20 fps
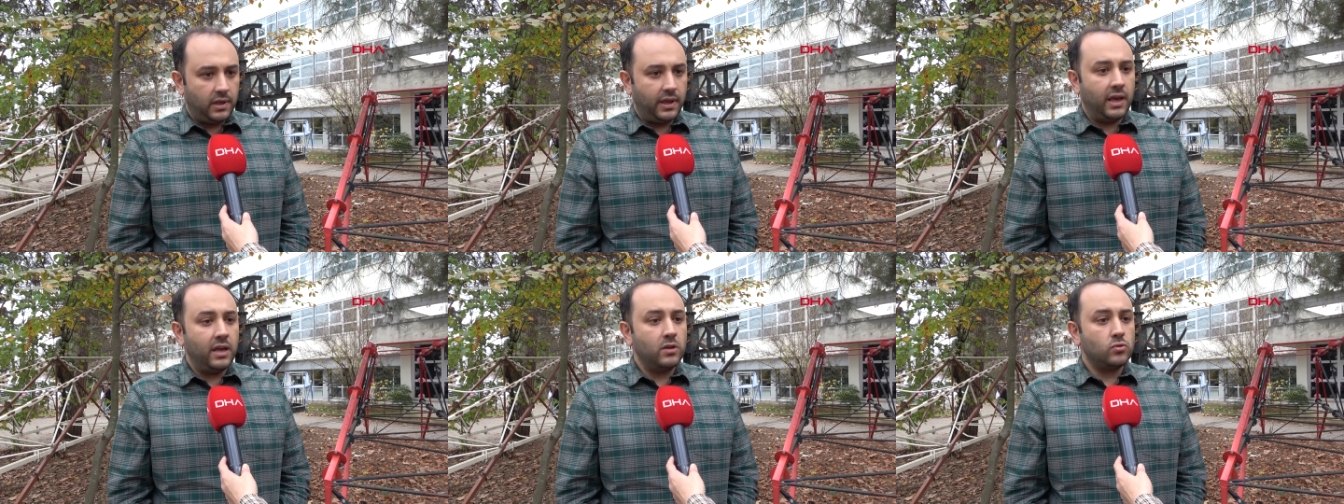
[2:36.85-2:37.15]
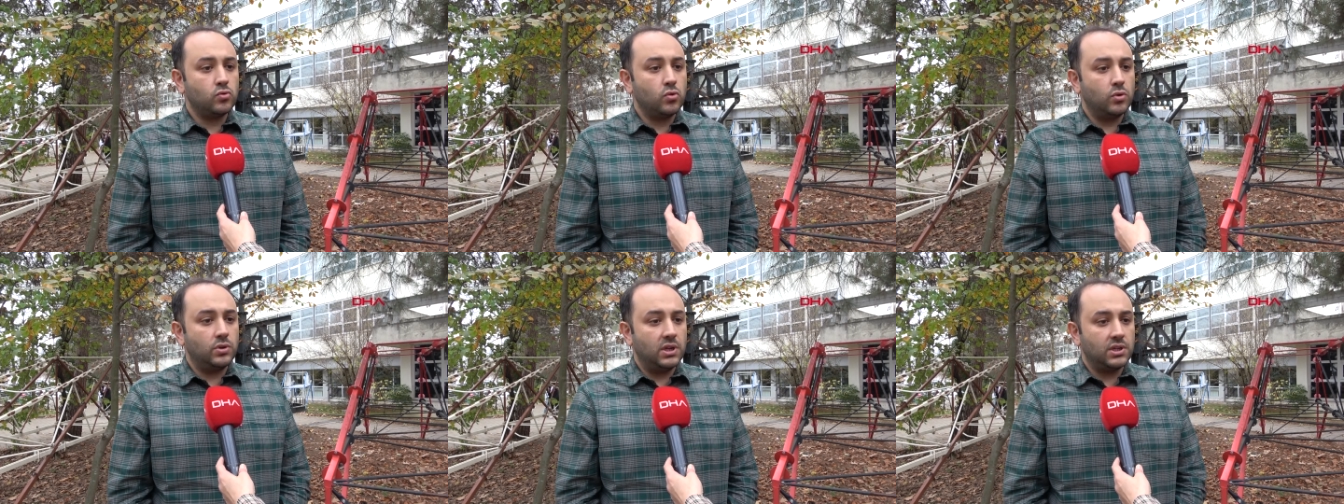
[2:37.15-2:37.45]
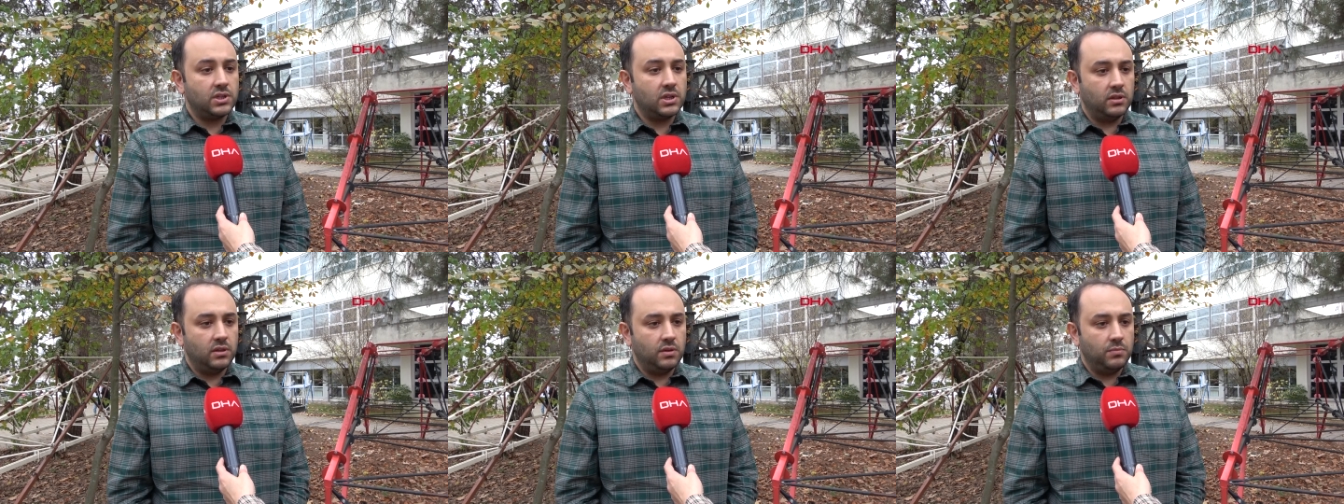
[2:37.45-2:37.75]
en son
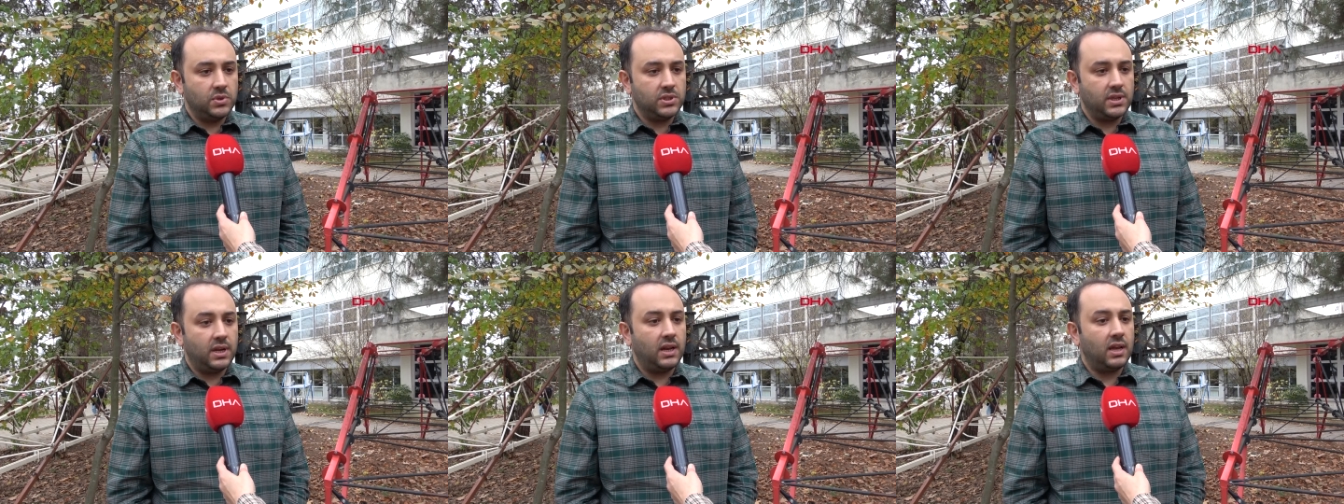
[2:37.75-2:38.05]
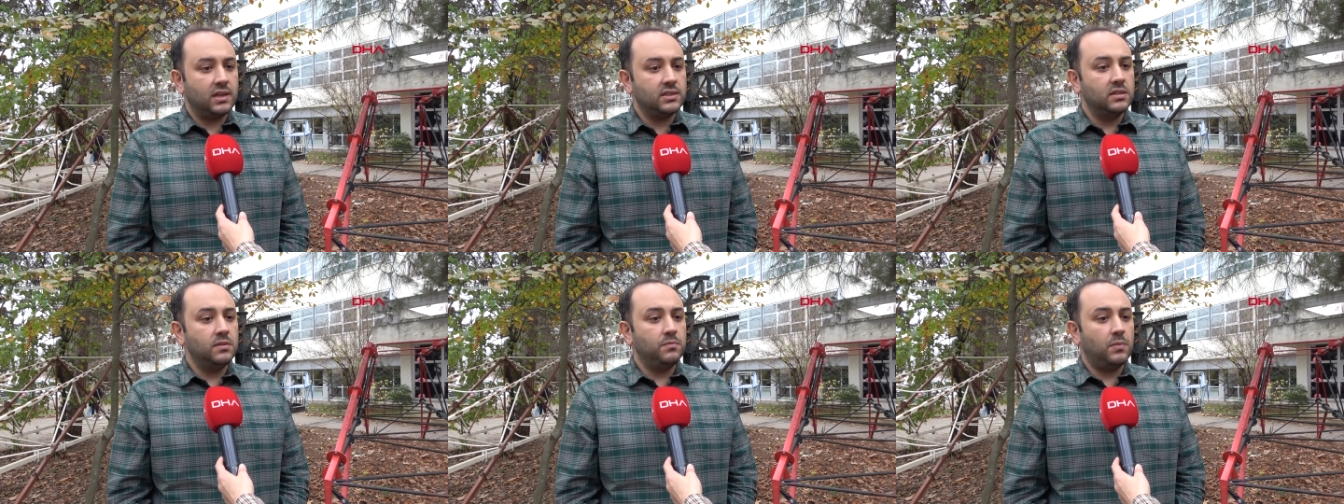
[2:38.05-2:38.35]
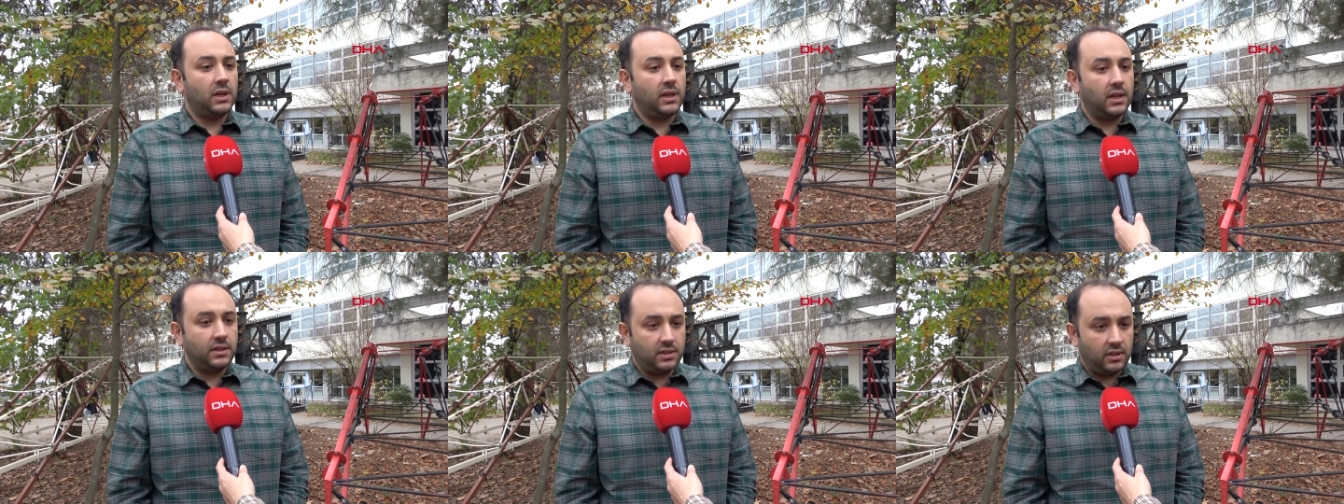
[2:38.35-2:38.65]
yaşadığımız Elazığ
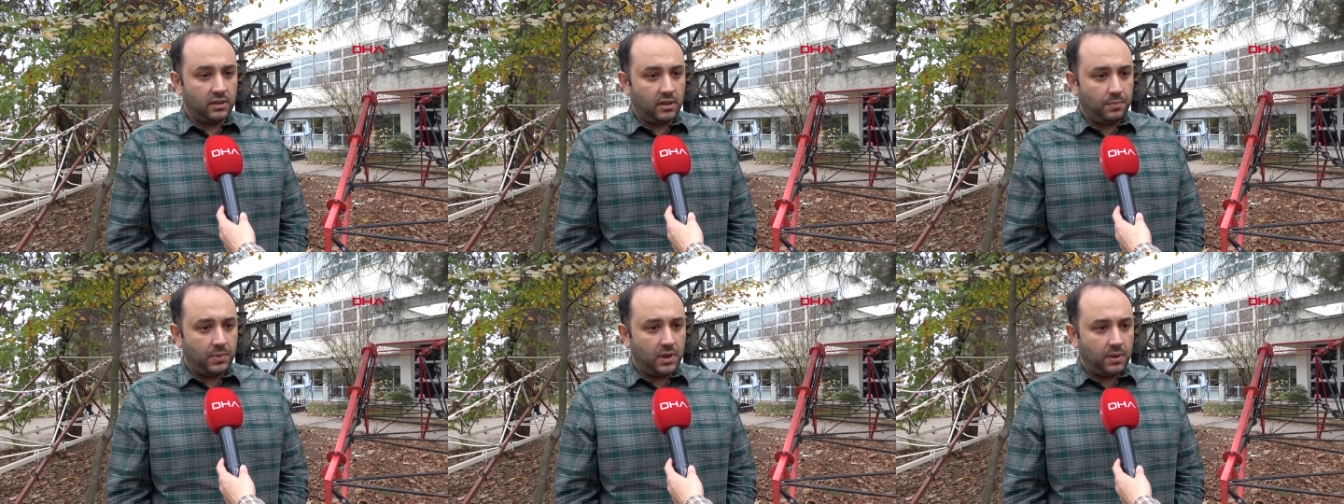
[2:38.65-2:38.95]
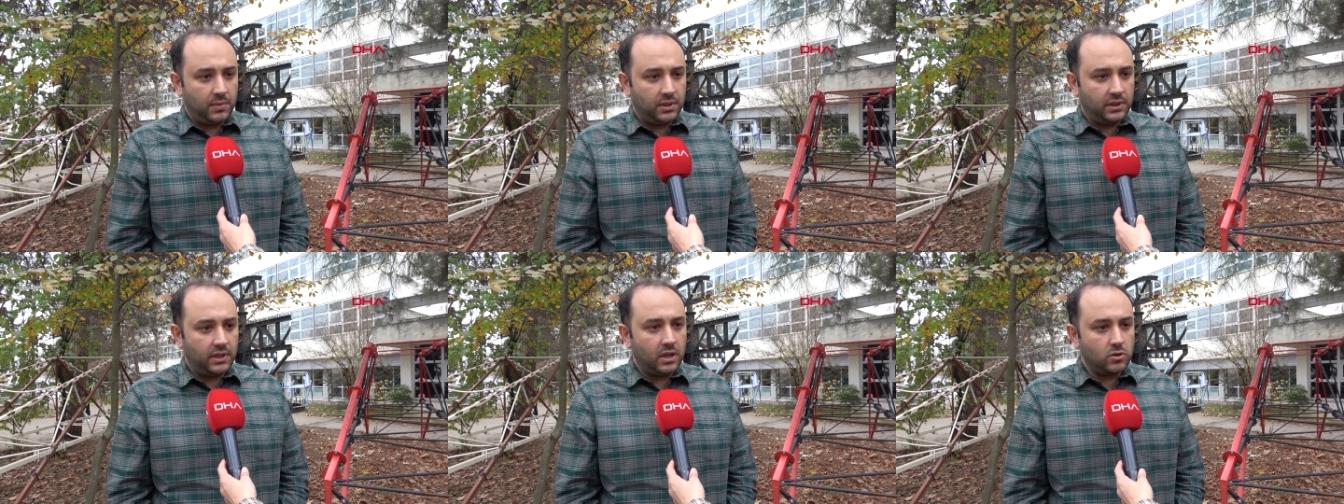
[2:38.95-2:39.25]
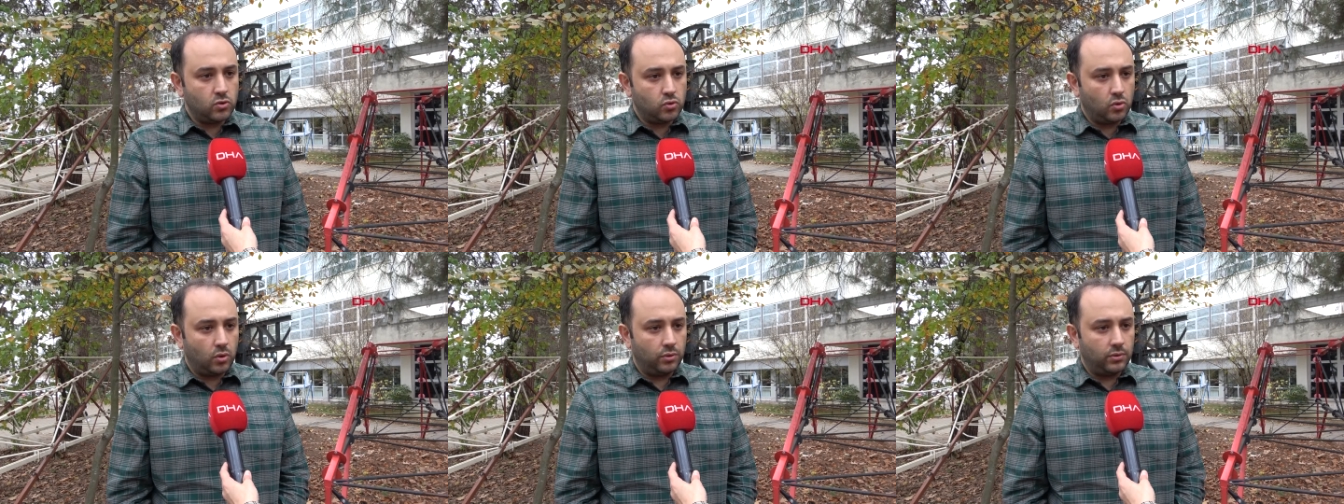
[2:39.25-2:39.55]
Malatya depreminden
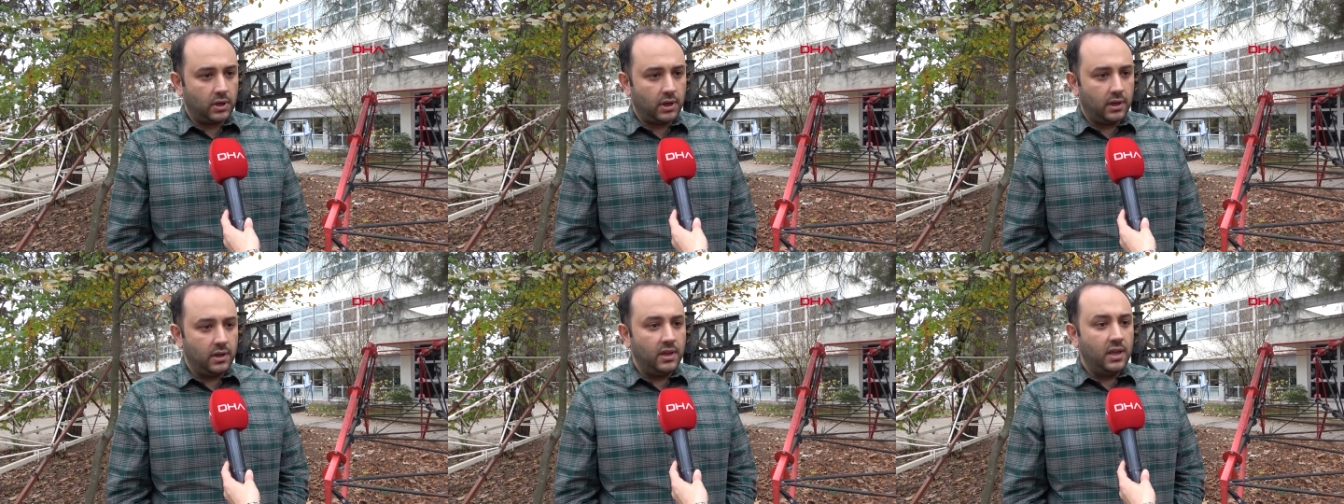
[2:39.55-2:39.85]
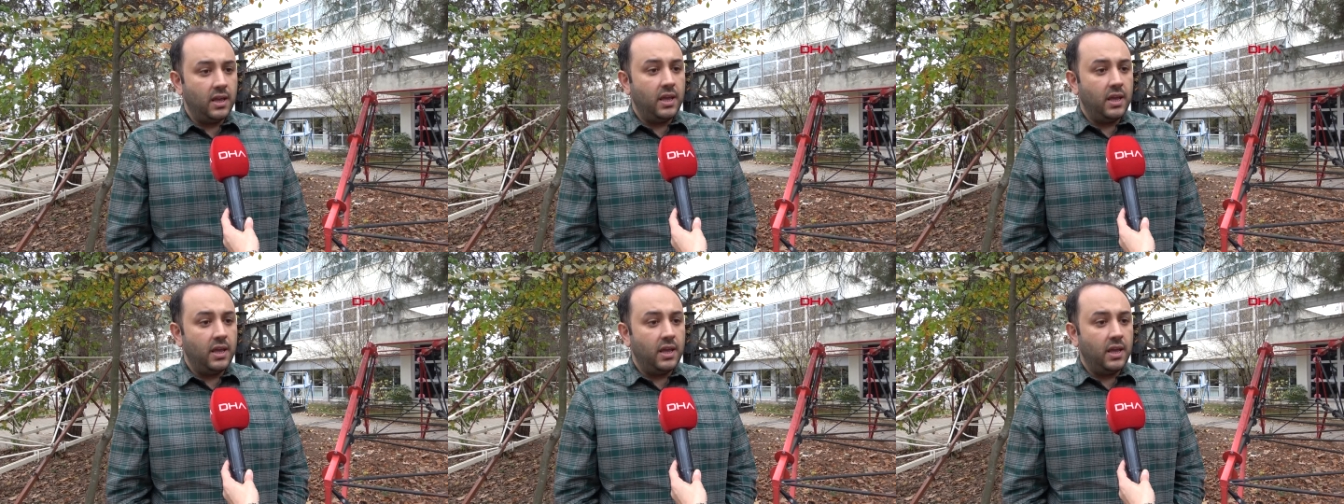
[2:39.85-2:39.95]
sonra,